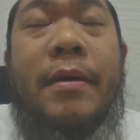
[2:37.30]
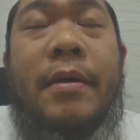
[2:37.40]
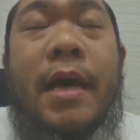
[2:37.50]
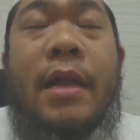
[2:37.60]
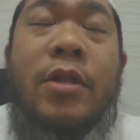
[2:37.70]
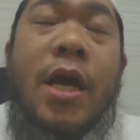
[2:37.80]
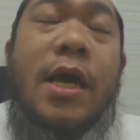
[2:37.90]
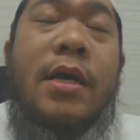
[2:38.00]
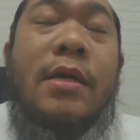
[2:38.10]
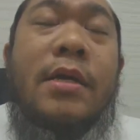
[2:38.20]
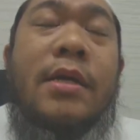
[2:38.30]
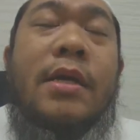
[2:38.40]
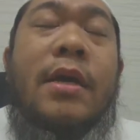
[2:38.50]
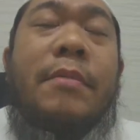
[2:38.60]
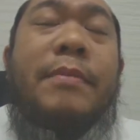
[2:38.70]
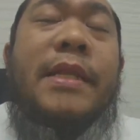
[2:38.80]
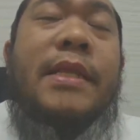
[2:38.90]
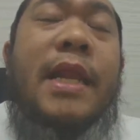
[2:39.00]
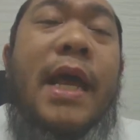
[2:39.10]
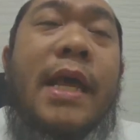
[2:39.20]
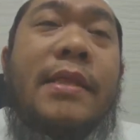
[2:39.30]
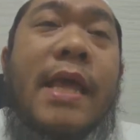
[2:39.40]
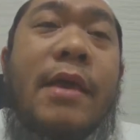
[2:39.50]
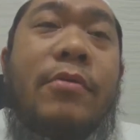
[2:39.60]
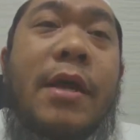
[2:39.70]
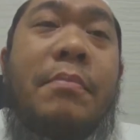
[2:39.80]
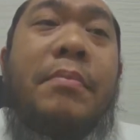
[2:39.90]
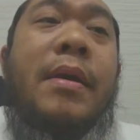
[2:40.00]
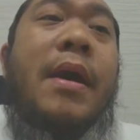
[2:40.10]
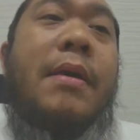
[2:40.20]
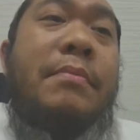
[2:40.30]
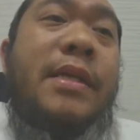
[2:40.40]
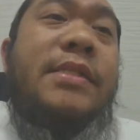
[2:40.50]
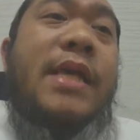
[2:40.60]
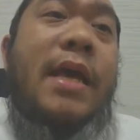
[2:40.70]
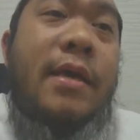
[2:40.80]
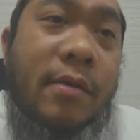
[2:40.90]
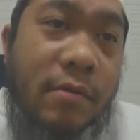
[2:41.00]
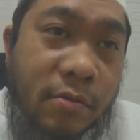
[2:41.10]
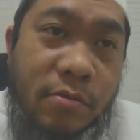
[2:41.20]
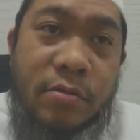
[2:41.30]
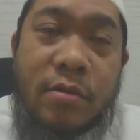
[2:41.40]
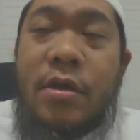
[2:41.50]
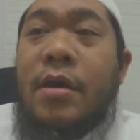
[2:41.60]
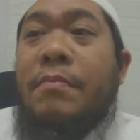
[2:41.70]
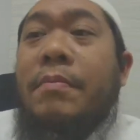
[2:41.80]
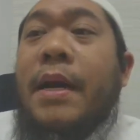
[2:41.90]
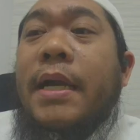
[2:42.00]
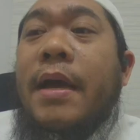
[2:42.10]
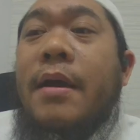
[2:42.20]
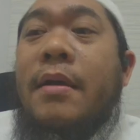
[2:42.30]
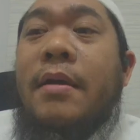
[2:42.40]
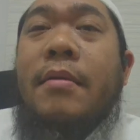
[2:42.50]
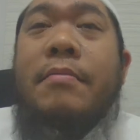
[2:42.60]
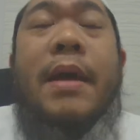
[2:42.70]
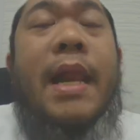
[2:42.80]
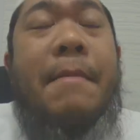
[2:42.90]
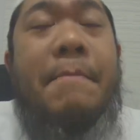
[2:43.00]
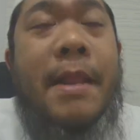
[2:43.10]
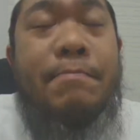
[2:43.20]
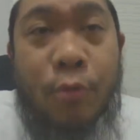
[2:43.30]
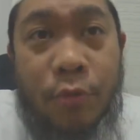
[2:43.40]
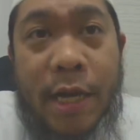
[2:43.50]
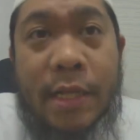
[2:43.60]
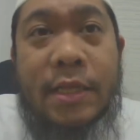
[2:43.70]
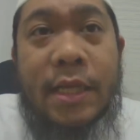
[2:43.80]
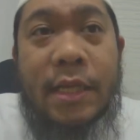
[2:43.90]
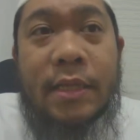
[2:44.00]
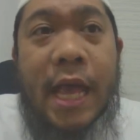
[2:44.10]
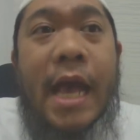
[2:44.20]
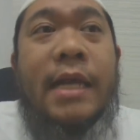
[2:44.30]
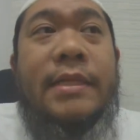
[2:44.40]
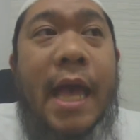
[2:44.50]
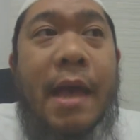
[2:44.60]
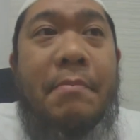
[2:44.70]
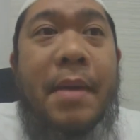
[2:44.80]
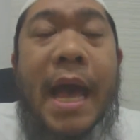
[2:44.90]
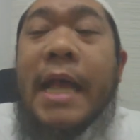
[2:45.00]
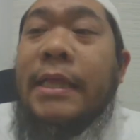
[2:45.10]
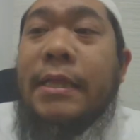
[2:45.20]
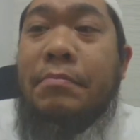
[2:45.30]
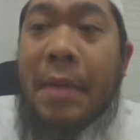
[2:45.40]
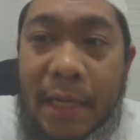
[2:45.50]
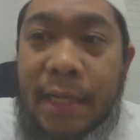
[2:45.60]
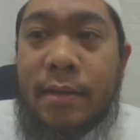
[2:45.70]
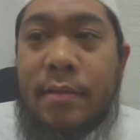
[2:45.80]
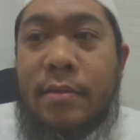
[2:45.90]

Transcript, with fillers: Allah. Uh, pinadalhan tayo ng mga minsahiro para malaman po natin ang tama at mali.